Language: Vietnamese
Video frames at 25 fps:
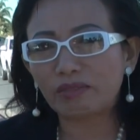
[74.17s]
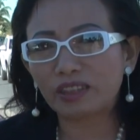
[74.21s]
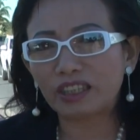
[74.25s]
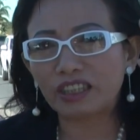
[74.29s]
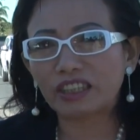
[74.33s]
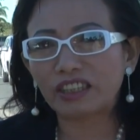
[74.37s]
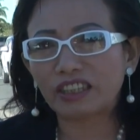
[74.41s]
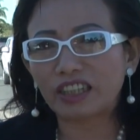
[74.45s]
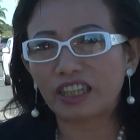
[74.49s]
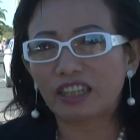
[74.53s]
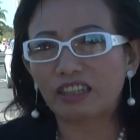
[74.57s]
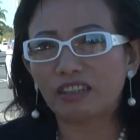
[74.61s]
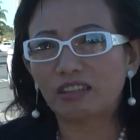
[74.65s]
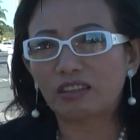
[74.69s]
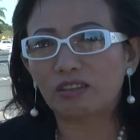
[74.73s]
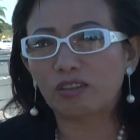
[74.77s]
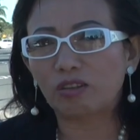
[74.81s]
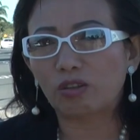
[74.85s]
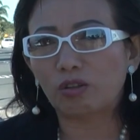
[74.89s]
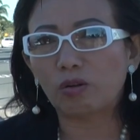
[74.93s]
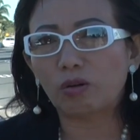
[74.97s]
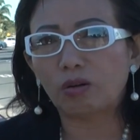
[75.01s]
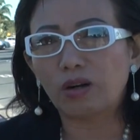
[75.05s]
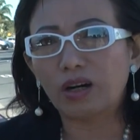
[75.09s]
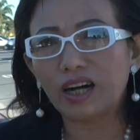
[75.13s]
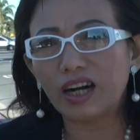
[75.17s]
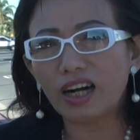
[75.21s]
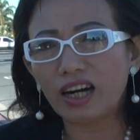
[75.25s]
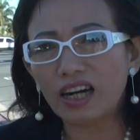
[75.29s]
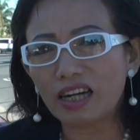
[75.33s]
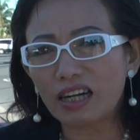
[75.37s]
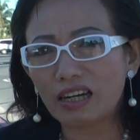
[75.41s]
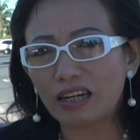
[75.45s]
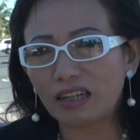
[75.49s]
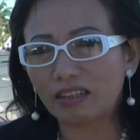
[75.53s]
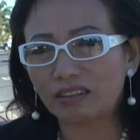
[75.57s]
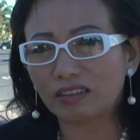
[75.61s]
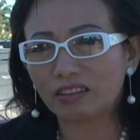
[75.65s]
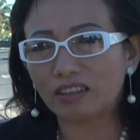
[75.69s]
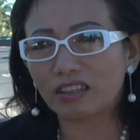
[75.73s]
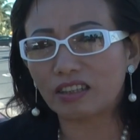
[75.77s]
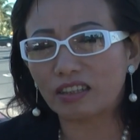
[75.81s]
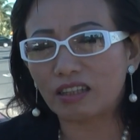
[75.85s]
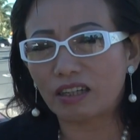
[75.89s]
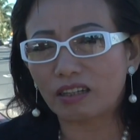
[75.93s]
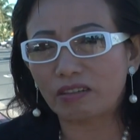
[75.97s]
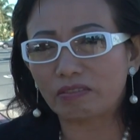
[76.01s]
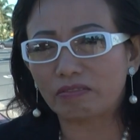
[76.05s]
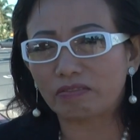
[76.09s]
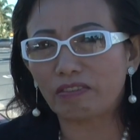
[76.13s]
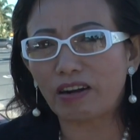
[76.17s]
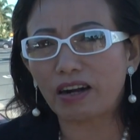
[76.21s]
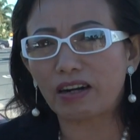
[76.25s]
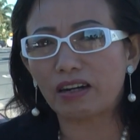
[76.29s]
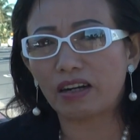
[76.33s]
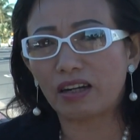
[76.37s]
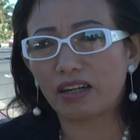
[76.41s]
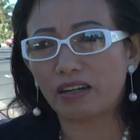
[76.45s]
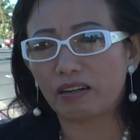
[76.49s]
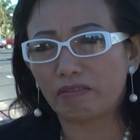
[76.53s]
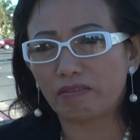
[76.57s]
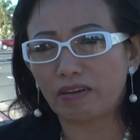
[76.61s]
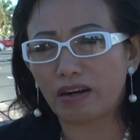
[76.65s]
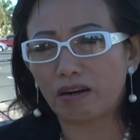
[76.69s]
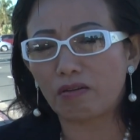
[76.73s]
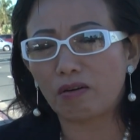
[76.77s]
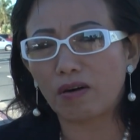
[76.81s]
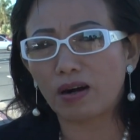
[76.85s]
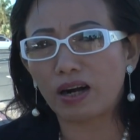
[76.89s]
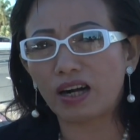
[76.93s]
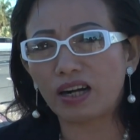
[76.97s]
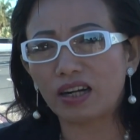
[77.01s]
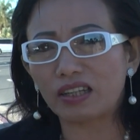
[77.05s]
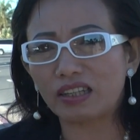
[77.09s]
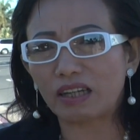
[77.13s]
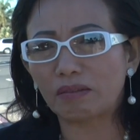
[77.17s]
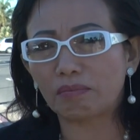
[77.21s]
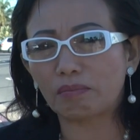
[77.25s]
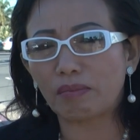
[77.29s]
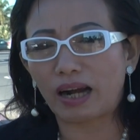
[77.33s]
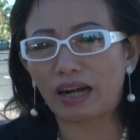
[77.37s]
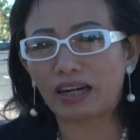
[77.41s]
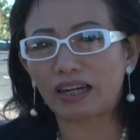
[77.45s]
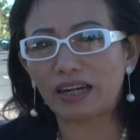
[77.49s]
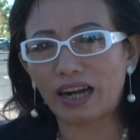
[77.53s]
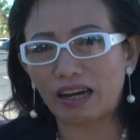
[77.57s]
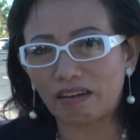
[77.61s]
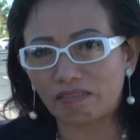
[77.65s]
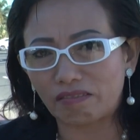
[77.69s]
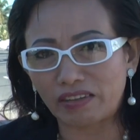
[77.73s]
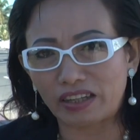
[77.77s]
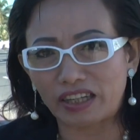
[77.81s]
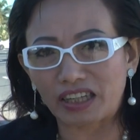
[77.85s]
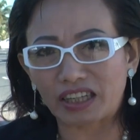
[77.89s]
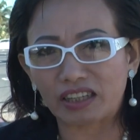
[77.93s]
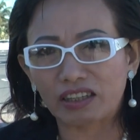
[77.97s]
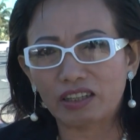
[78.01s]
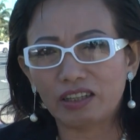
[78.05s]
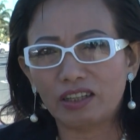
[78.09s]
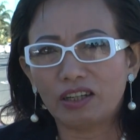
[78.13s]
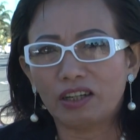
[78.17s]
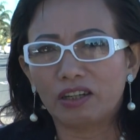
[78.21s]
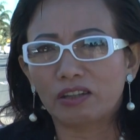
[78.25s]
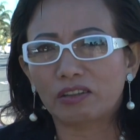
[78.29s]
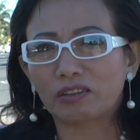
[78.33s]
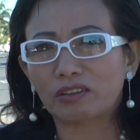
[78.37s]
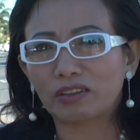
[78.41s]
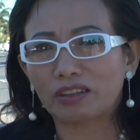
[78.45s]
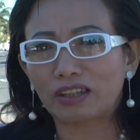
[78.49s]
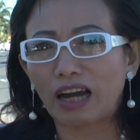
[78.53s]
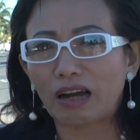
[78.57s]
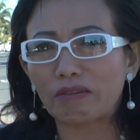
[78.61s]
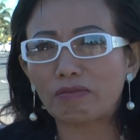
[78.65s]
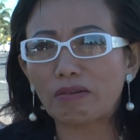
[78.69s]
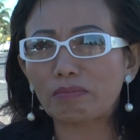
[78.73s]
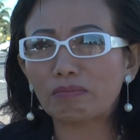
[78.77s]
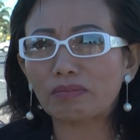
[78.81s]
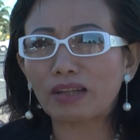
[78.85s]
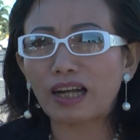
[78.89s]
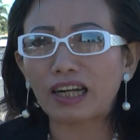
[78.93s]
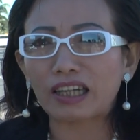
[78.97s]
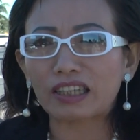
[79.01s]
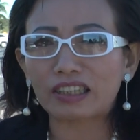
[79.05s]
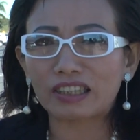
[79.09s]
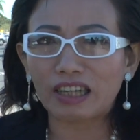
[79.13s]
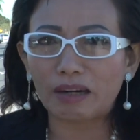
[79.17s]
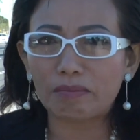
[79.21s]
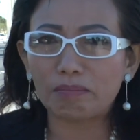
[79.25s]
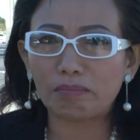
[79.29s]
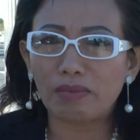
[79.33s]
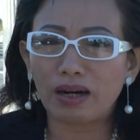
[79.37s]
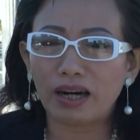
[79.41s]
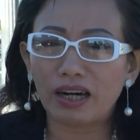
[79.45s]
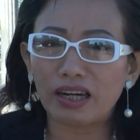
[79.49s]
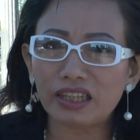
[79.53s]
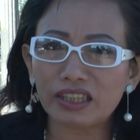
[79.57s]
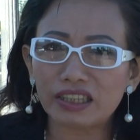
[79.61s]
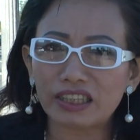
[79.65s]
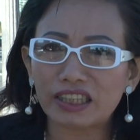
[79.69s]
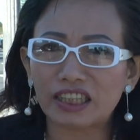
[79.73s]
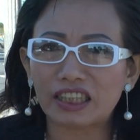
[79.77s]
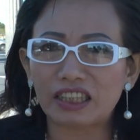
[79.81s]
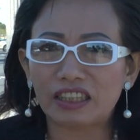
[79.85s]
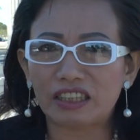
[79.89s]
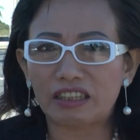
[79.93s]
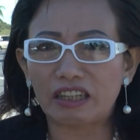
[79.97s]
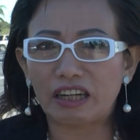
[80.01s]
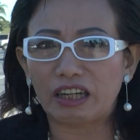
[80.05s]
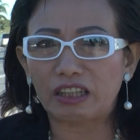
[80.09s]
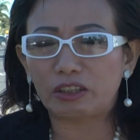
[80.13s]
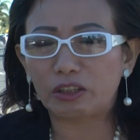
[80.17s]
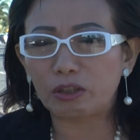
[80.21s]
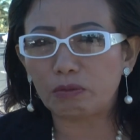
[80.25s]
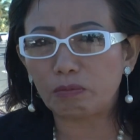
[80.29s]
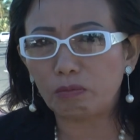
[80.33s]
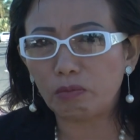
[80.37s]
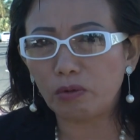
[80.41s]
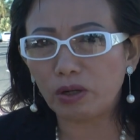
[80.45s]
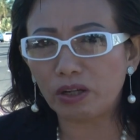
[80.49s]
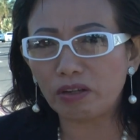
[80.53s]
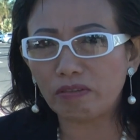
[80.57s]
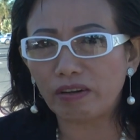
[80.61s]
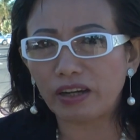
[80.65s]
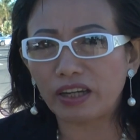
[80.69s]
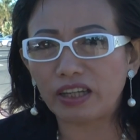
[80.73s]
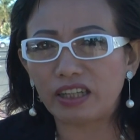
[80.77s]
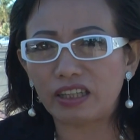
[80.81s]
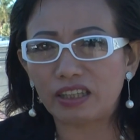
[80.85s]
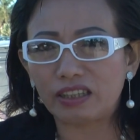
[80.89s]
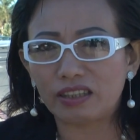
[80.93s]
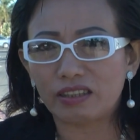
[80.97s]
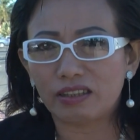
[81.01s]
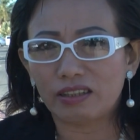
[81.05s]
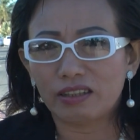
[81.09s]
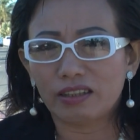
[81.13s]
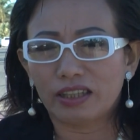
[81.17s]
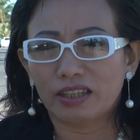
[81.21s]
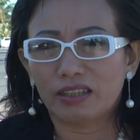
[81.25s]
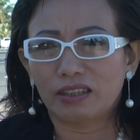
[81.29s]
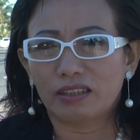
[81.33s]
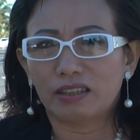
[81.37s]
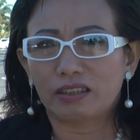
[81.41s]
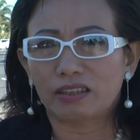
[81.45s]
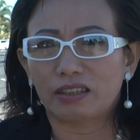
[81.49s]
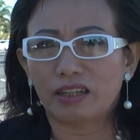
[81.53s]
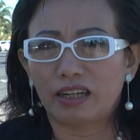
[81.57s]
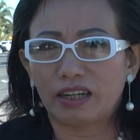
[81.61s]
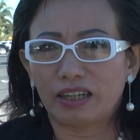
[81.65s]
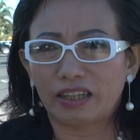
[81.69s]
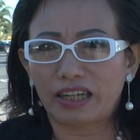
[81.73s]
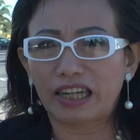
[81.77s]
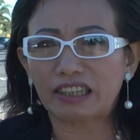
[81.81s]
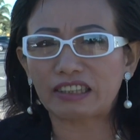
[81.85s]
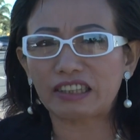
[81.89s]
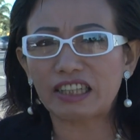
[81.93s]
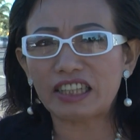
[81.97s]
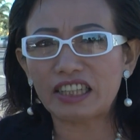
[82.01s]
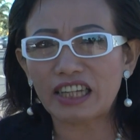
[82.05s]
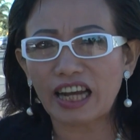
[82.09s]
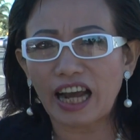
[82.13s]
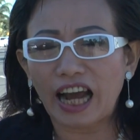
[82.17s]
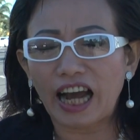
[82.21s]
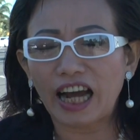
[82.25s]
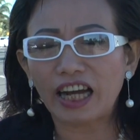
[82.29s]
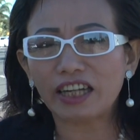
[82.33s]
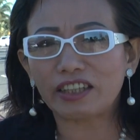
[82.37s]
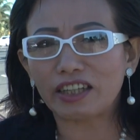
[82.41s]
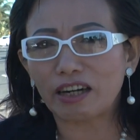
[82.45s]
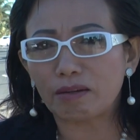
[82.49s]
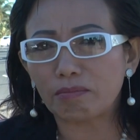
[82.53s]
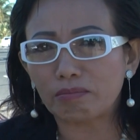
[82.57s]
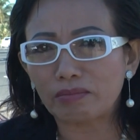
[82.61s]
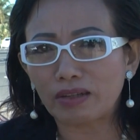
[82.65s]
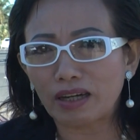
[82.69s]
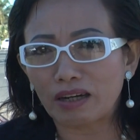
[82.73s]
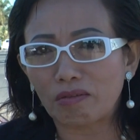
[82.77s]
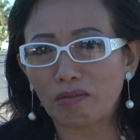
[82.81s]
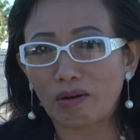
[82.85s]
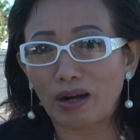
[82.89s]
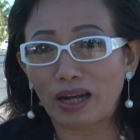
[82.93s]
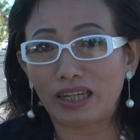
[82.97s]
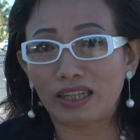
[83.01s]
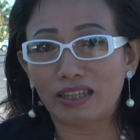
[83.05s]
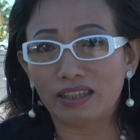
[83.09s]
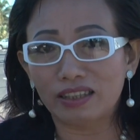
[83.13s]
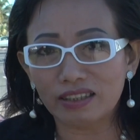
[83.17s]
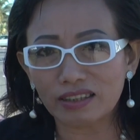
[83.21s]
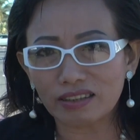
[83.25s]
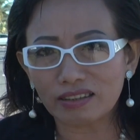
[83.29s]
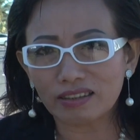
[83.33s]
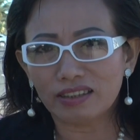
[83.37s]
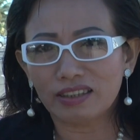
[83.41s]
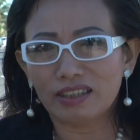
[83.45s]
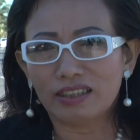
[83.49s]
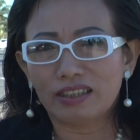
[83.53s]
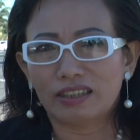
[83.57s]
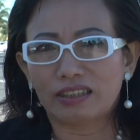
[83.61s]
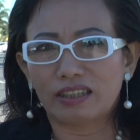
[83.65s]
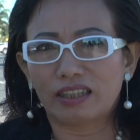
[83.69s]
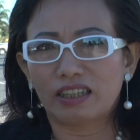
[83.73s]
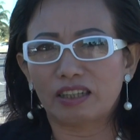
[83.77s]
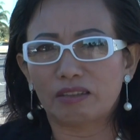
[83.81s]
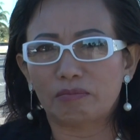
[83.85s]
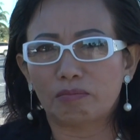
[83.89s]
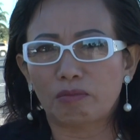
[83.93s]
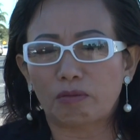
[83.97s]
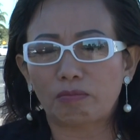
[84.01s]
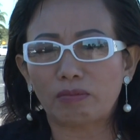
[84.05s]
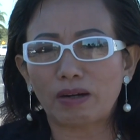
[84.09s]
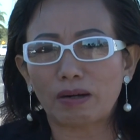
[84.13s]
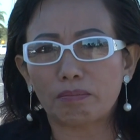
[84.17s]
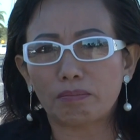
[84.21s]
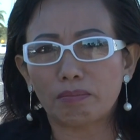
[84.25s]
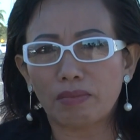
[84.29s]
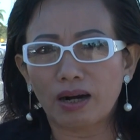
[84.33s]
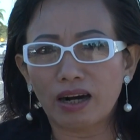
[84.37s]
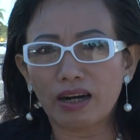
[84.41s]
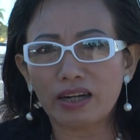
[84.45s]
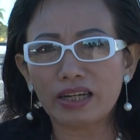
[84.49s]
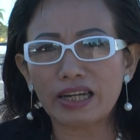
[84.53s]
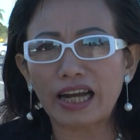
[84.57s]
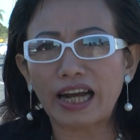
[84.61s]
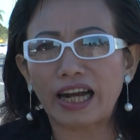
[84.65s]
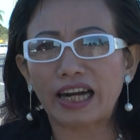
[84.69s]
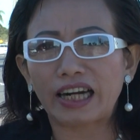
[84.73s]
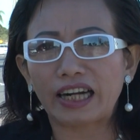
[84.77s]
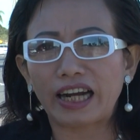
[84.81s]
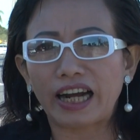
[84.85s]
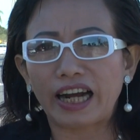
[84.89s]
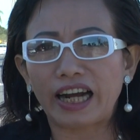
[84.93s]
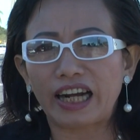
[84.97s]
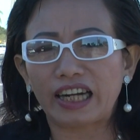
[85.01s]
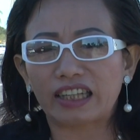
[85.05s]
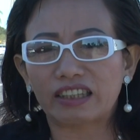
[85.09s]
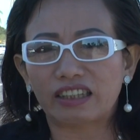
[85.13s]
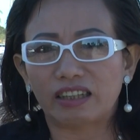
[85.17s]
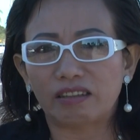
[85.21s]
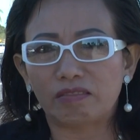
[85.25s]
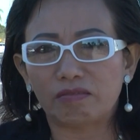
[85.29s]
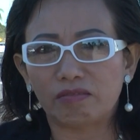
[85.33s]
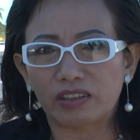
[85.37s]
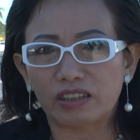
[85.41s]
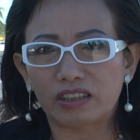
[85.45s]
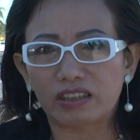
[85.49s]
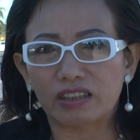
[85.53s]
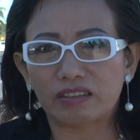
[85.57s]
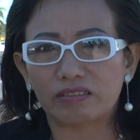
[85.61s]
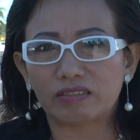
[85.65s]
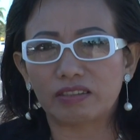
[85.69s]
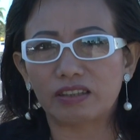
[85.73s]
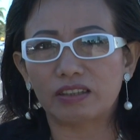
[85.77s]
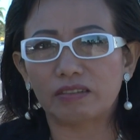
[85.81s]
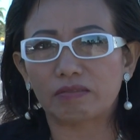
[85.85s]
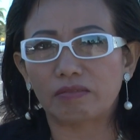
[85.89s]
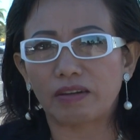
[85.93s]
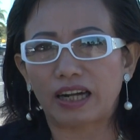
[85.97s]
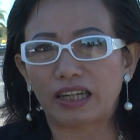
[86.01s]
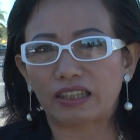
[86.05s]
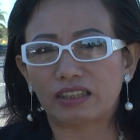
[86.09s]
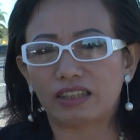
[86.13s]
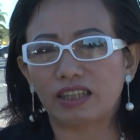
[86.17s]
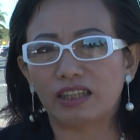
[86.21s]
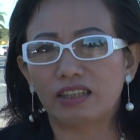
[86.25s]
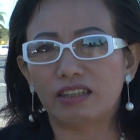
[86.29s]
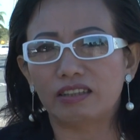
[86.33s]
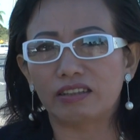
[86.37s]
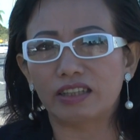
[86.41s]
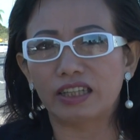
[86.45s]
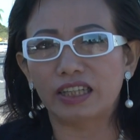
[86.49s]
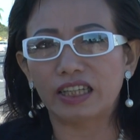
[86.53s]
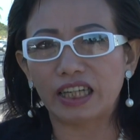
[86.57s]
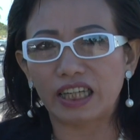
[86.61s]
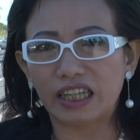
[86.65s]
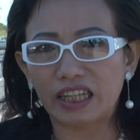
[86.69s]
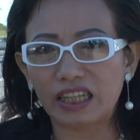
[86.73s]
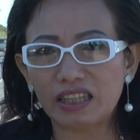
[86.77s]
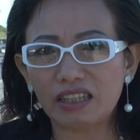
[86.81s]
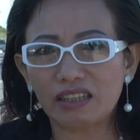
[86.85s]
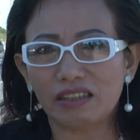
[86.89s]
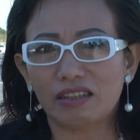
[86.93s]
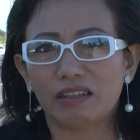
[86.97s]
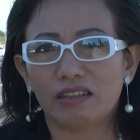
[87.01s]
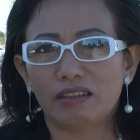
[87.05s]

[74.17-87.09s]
chương trình của văn văn hóa nhân bản Lạc Việt. Tạ Phong Tần năm mới xin chúc quý vị khán thính giả trong và ngoài nước một năm mới an khang thịnh vượng, được vạn sự như ý.